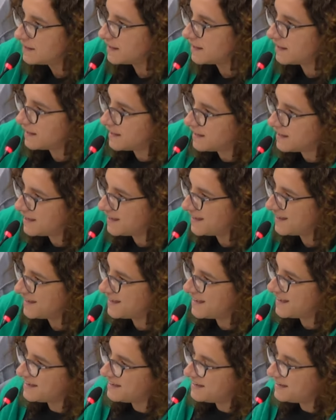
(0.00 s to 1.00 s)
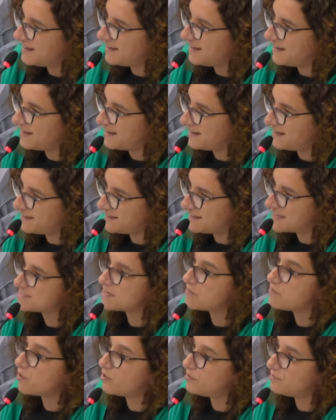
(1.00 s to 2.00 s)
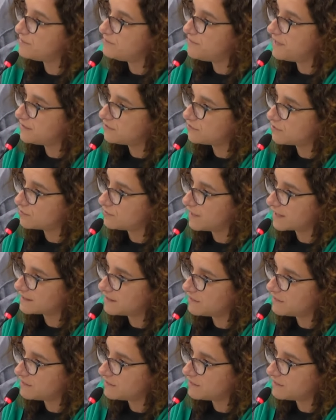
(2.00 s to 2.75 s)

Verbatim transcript: eh, el, desenvolvimiento de una